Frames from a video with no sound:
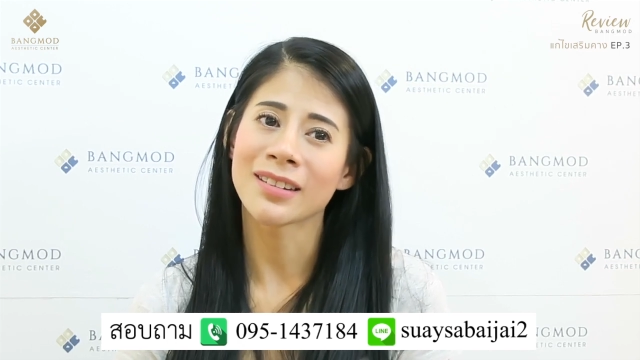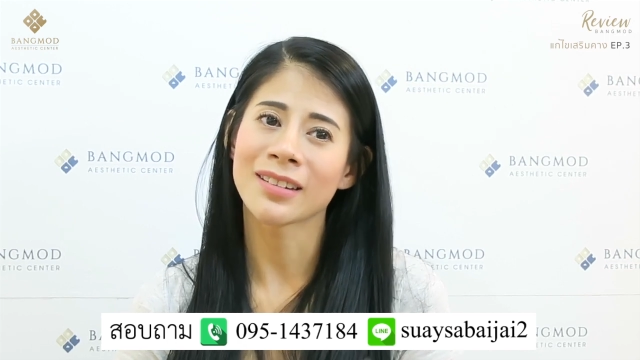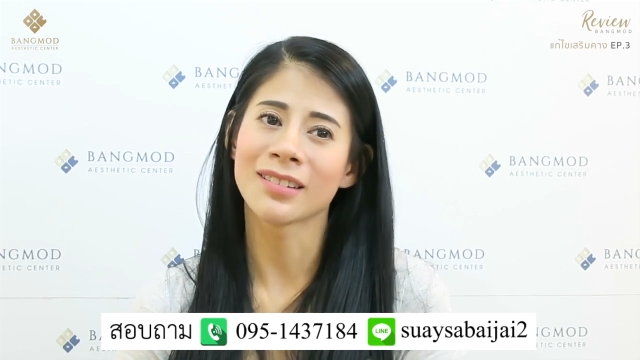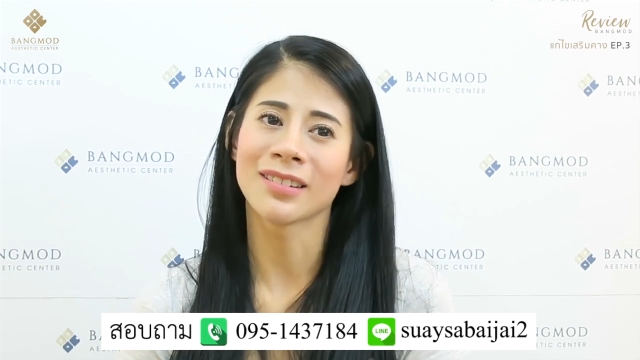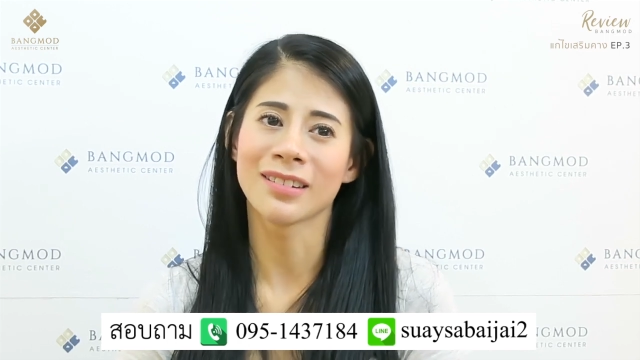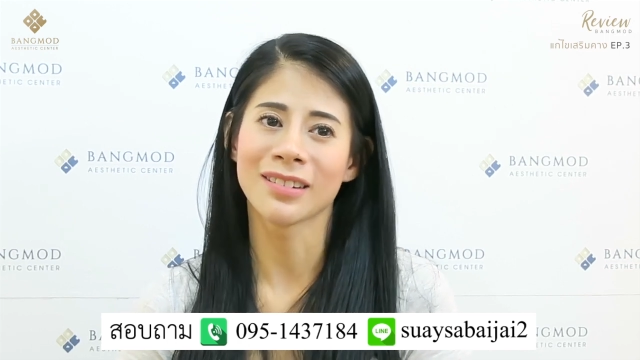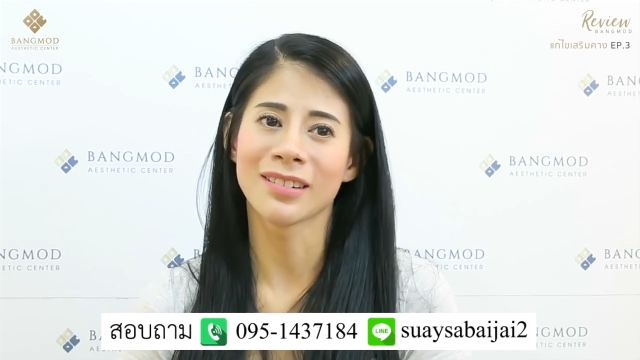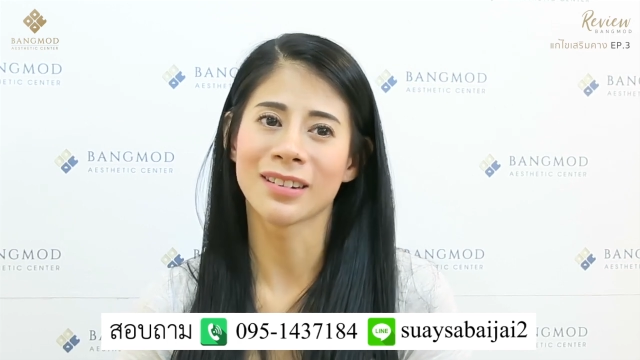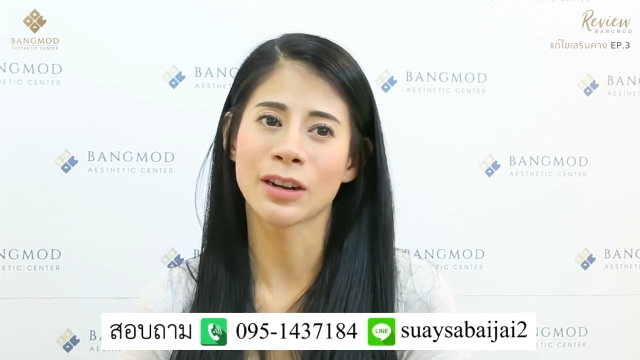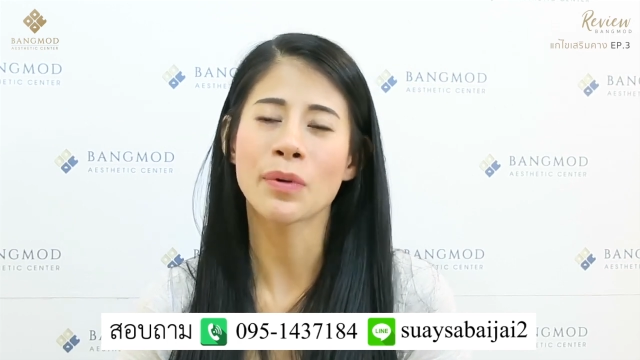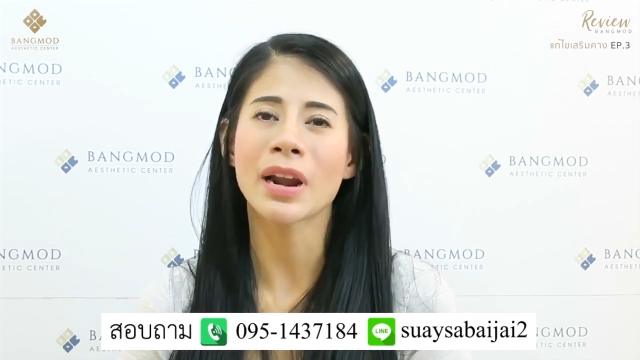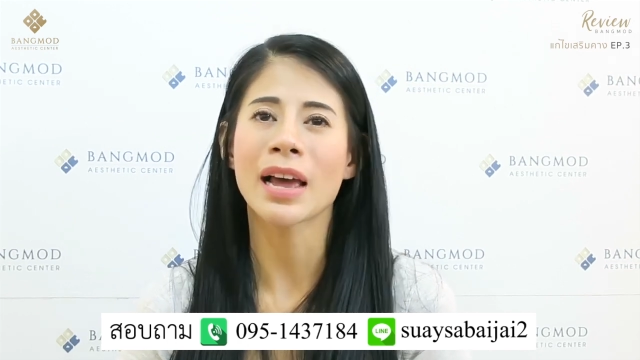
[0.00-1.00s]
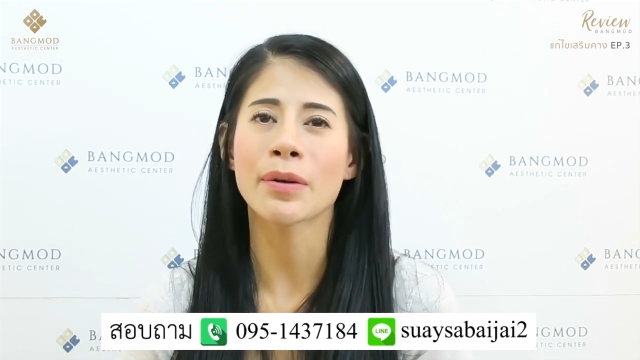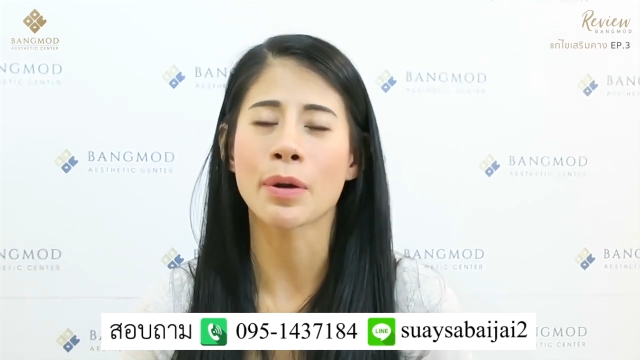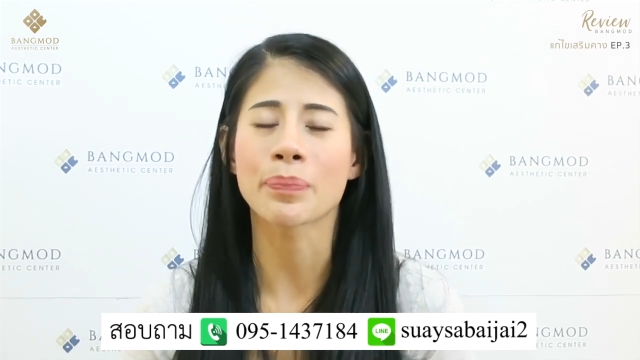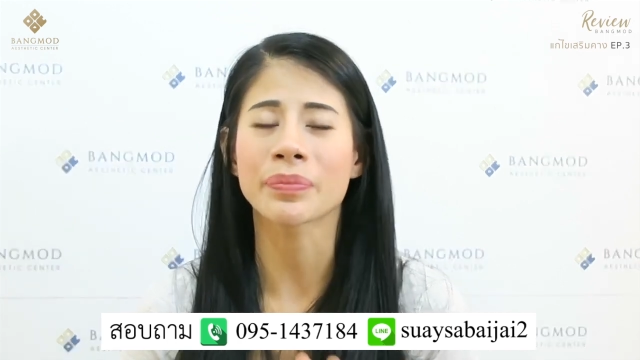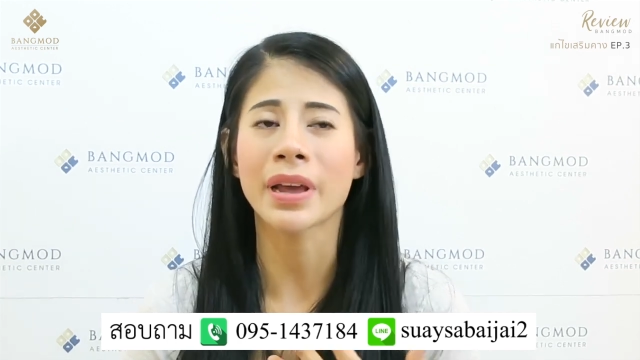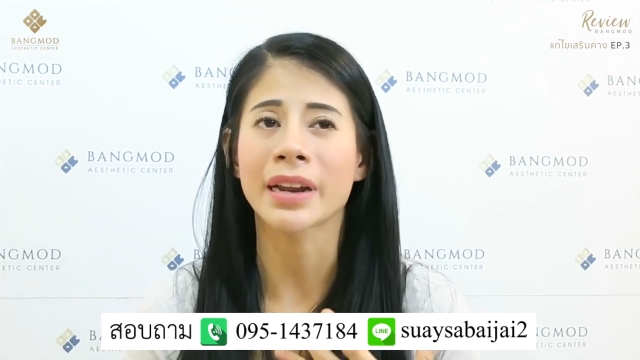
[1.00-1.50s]
เออแล้วเวลา
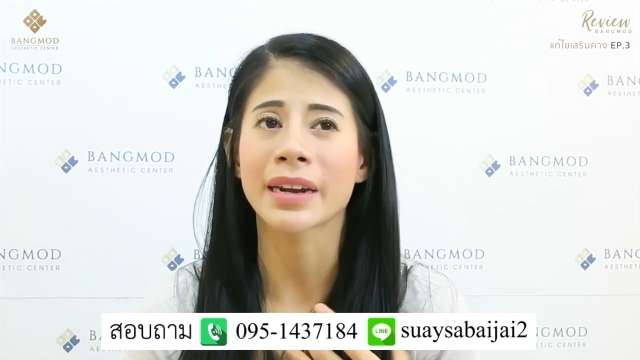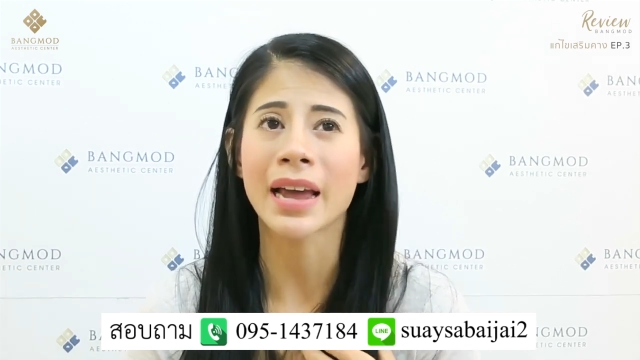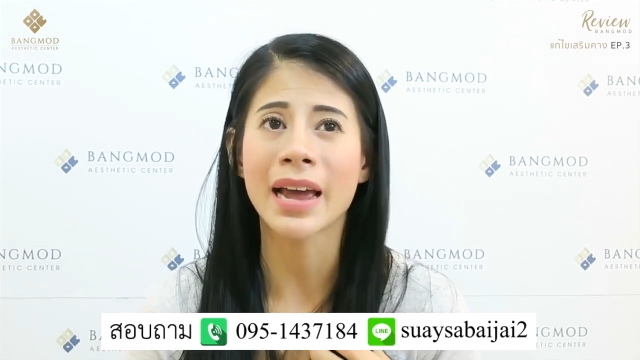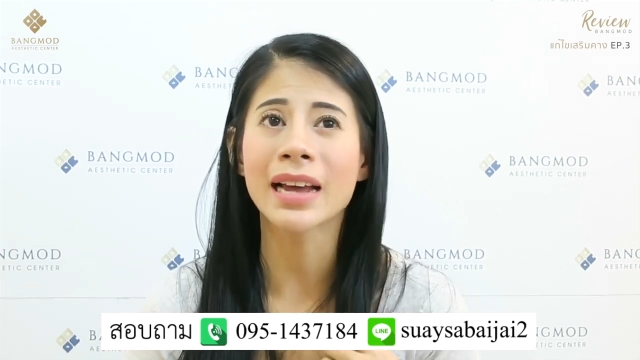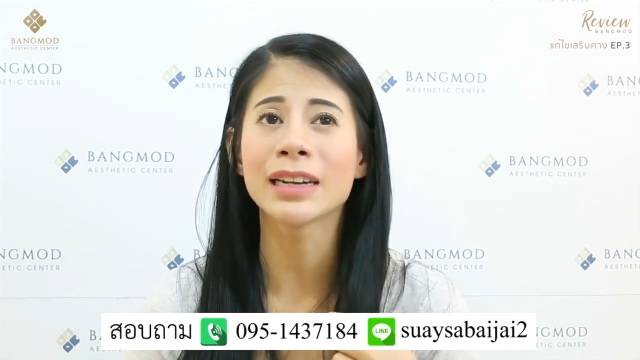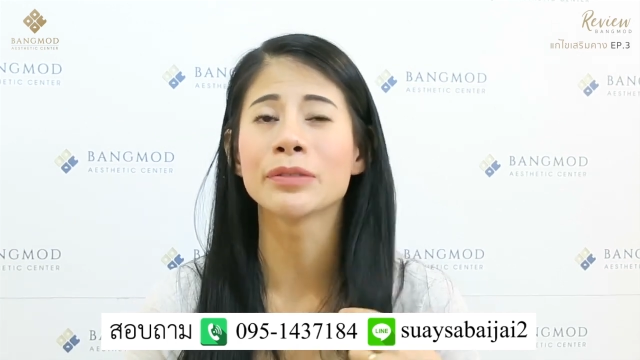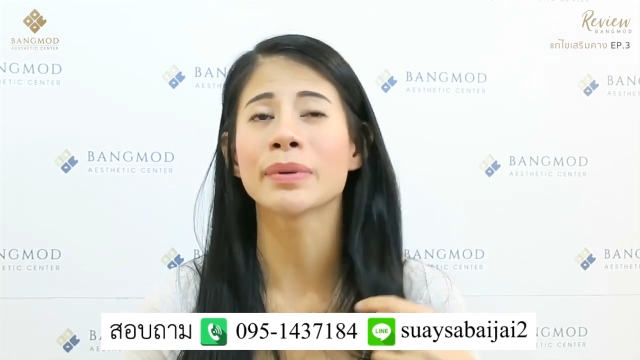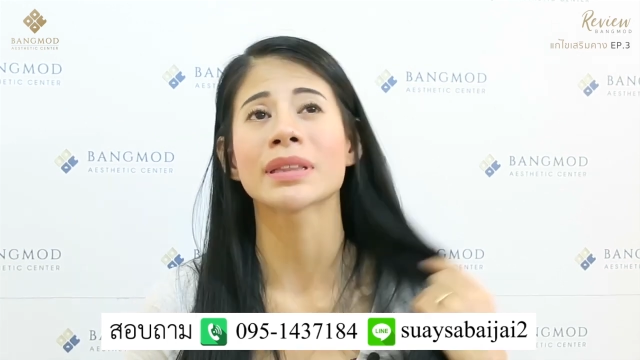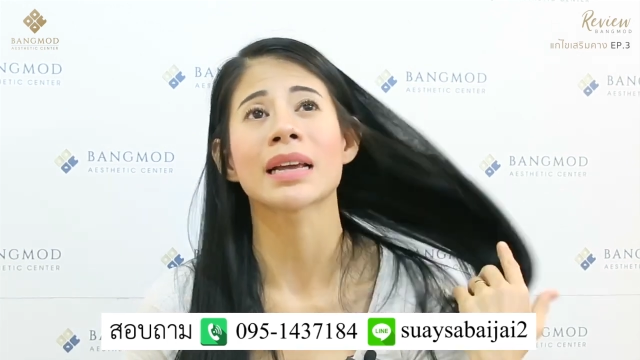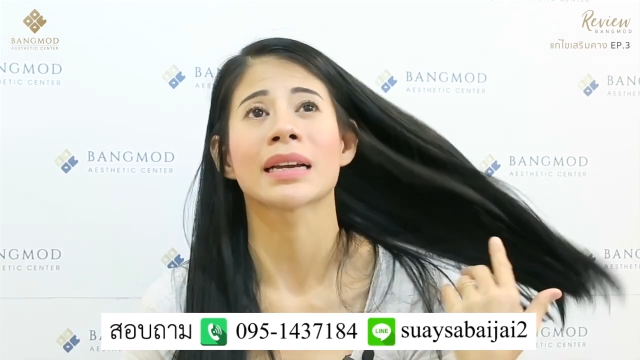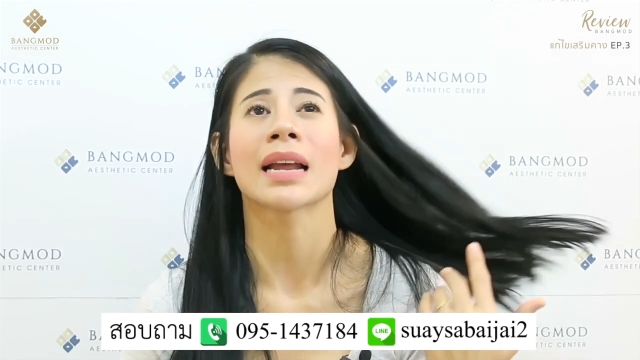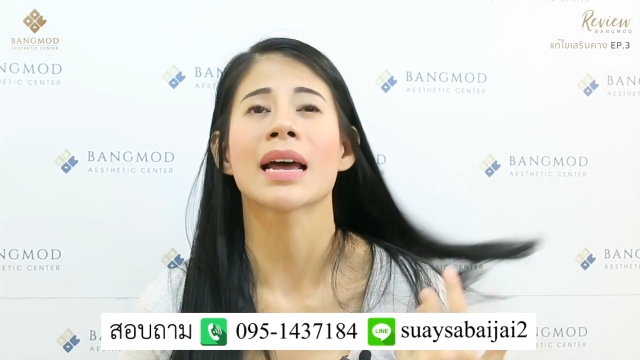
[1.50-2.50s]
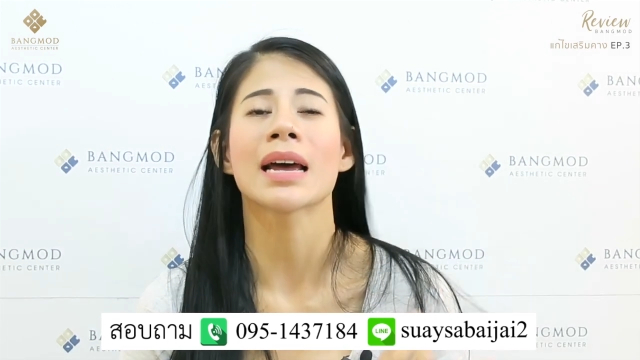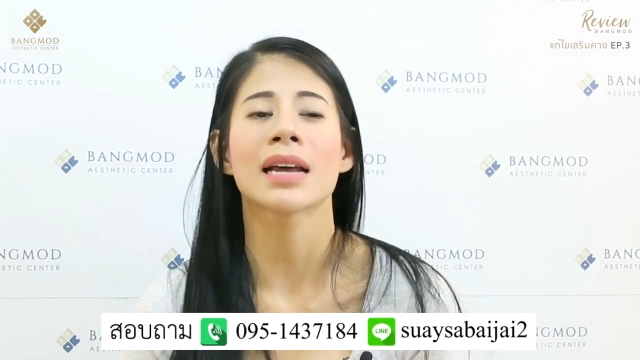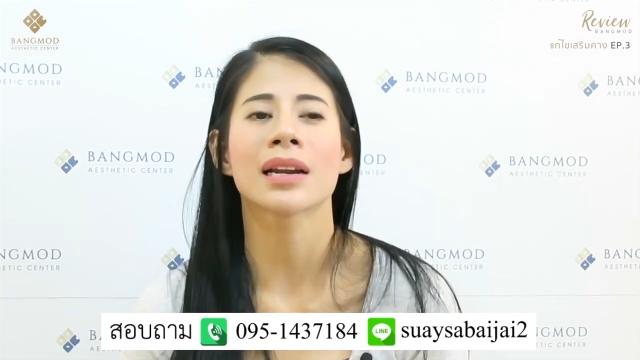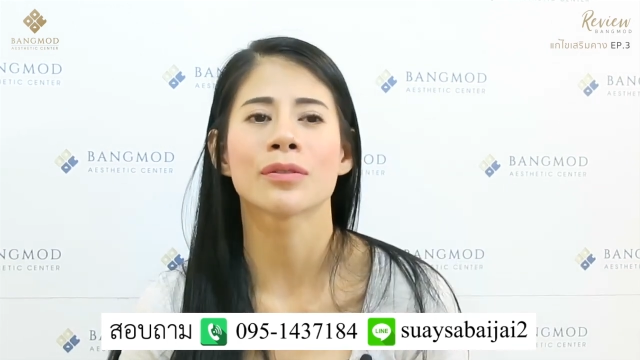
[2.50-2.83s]
แบบแต่งหน้าหรือไม่แต่งหน้า